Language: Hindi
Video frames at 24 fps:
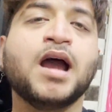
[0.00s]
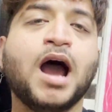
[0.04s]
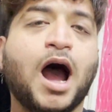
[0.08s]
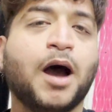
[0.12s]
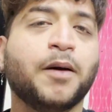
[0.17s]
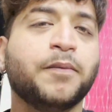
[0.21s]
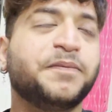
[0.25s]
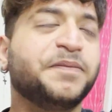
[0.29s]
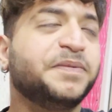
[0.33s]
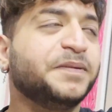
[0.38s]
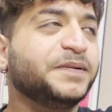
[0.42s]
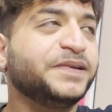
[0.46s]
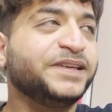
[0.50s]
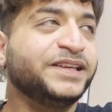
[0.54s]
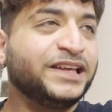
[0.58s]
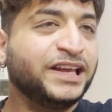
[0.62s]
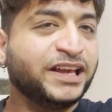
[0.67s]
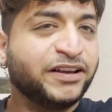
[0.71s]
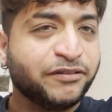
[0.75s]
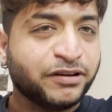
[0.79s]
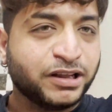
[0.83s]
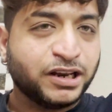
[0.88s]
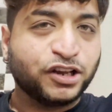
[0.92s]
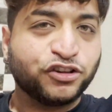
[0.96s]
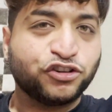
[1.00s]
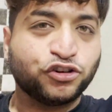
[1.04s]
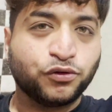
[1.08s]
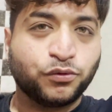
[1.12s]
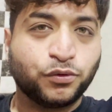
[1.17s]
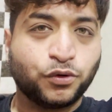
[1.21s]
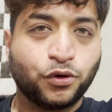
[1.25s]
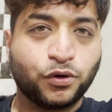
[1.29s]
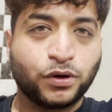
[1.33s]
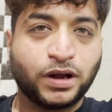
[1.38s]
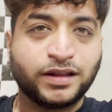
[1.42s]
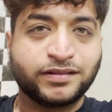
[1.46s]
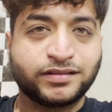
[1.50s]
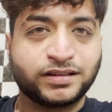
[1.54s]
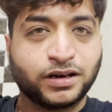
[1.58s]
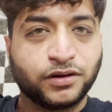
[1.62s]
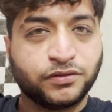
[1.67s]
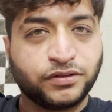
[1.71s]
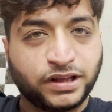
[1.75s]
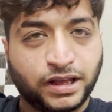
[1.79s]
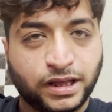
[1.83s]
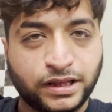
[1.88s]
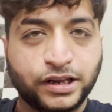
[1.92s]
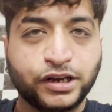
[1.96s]
अब ये वाला जो व्लॉग है
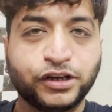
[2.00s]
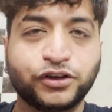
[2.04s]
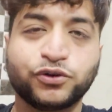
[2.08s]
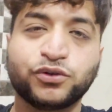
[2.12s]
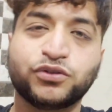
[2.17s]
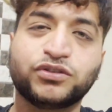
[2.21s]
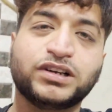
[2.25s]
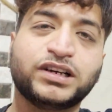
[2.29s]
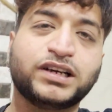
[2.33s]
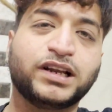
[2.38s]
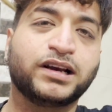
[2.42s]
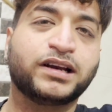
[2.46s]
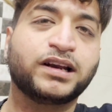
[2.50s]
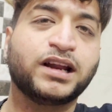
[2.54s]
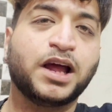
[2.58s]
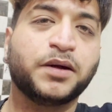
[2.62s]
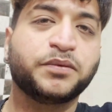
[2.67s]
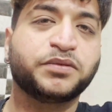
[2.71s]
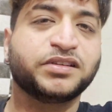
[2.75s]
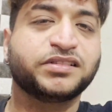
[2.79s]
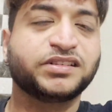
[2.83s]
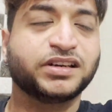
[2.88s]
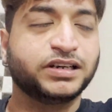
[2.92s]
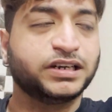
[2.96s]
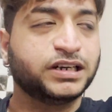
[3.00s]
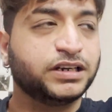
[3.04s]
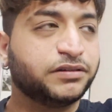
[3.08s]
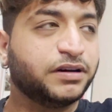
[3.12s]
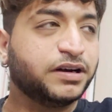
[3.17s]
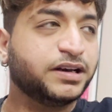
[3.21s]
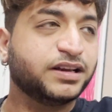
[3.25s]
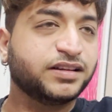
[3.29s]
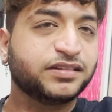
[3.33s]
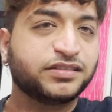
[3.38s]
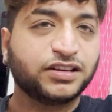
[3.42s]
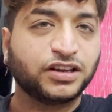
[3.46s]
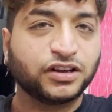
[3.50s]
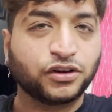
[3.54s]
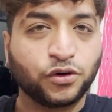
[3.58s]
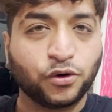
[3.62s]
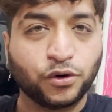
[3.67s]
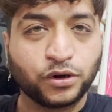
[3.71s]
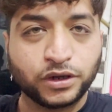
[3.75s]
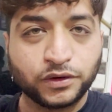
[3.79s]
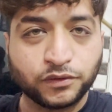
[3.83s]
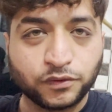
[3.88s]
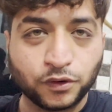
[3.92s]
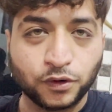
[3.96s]
सिर्फ ये ही ट्यूसडे डल रहा है आपसे संडे वेडनेसडे
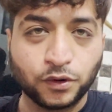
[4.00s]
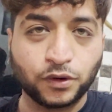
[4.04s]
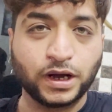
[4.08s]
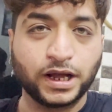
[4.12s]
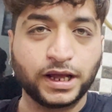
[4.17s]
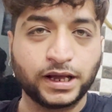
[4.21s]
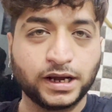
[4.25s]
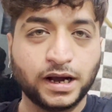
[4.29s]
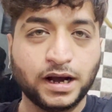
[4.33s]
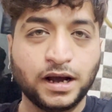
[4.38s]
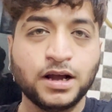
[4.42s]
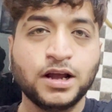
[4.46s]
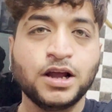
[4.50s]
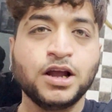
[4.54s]
को ही व्लॉग आएगा